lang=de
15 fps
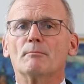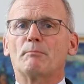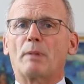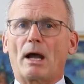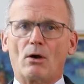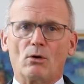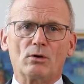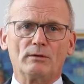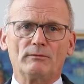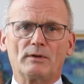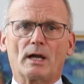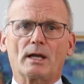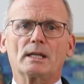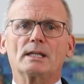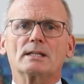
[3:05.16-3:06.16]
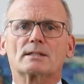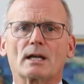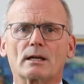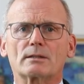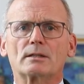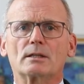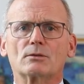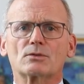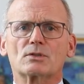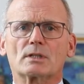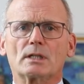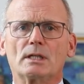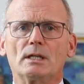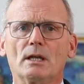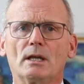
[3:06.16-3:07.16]
brauchen wir eine intakte
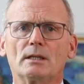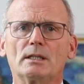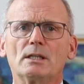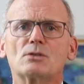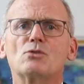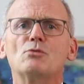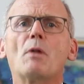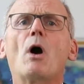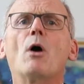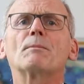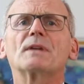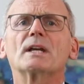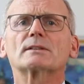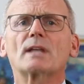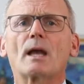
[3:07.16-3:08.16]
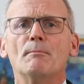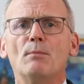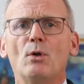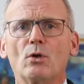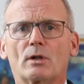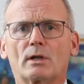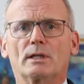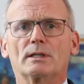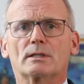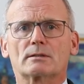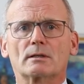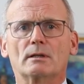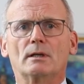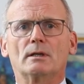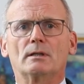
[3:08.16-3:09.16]
Industrie, die es überhaupt erst
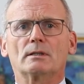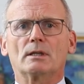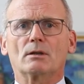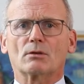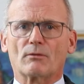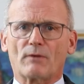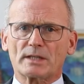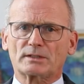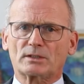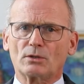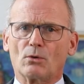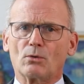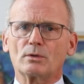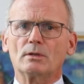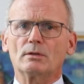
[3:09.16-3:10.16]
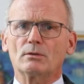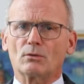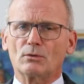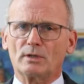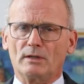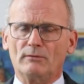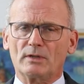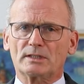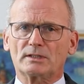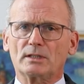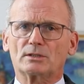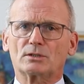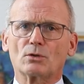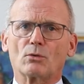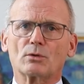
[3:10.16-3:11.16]
ermöglicht, die Innovationen und
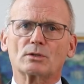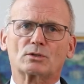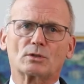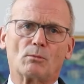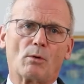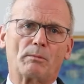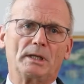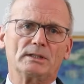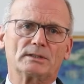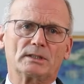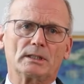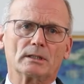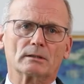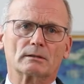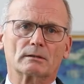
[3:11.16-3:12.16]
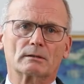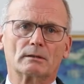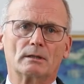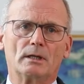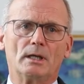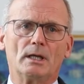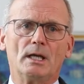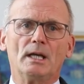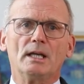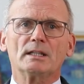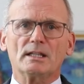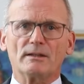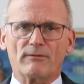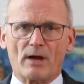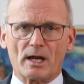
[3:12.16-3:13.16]
Investitionen zu mobilisieren.
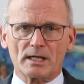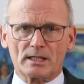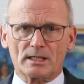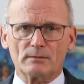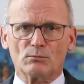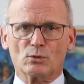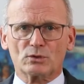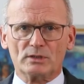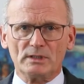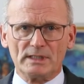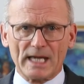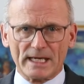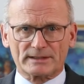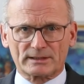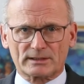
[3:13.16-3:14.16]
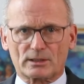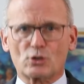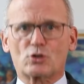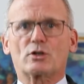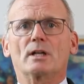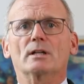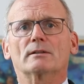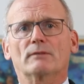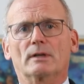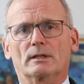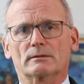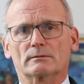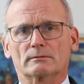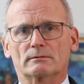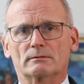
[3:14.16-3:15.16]
Die Weichen müssen jetzt gestellt
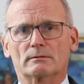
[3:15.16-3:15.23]
werden.